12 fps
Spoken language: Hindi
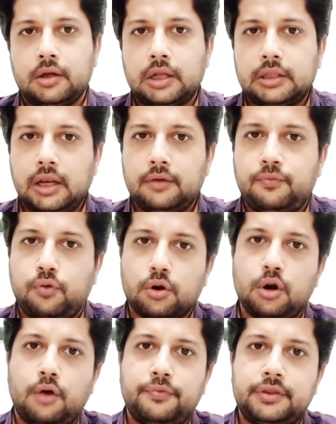का तलक
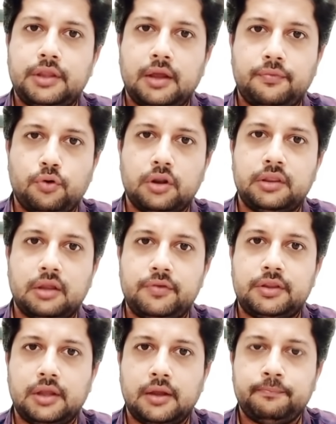फ़ौरन ऑफिस से है फ़ौरन
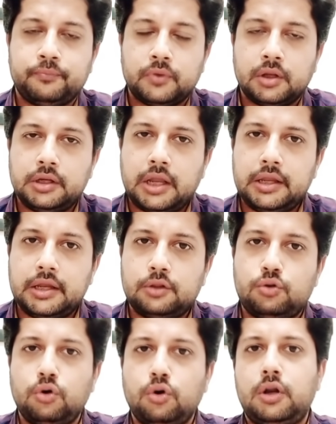सर्विस से है यानी कि
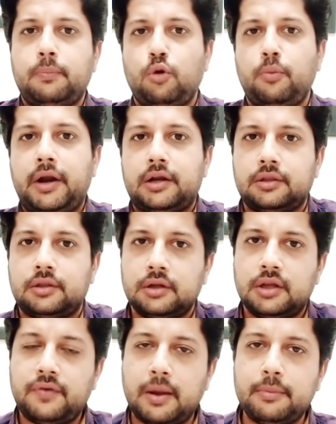दोनों डिप्लोमेट्स
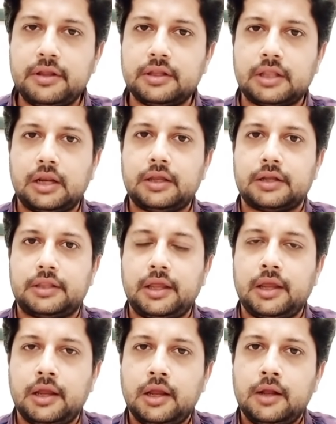की फैमिली से तलक रखते
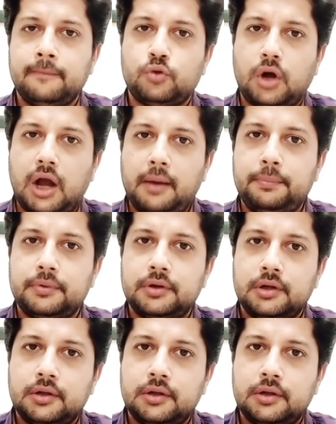हैं तो अब